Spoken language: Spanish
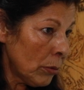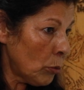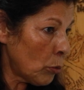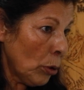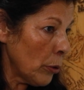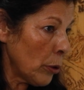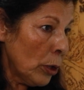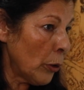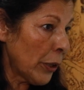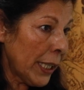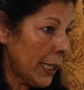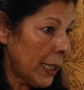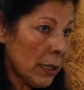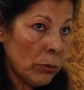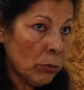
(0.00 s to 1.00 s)
Todo lo
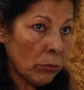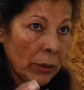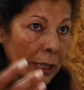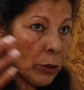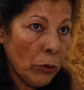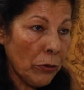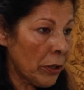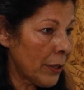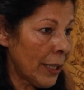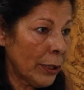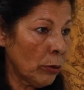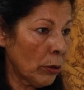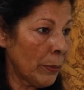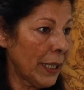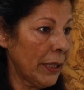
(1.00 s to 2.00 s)
que es una sociedad
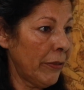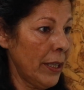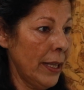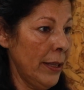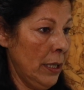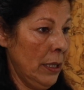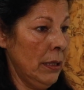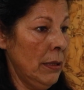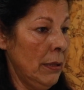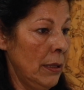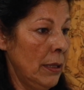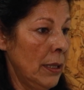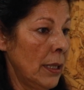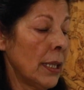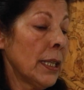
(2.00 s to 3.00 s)
normalizada,
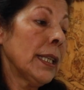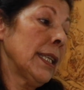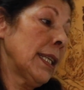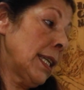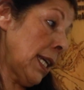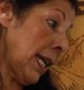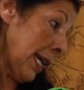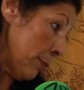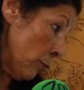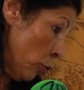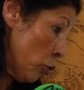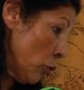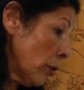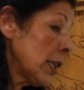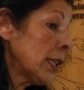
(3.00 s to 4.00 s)
que hay
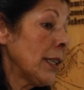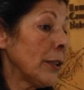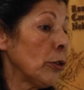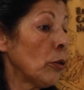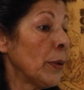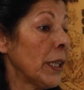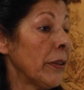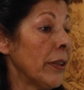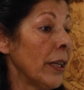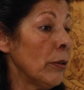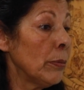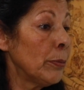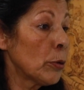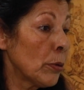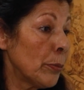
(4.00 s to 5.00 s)
muchos que están
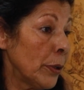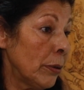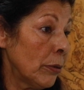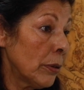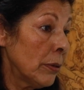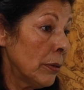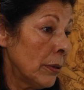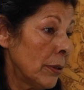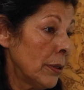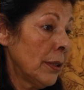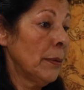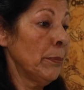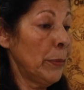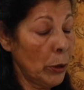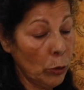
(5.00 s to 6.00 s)
normalizados, por supuesto,
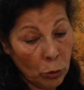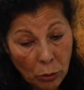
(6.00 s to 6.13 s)
pero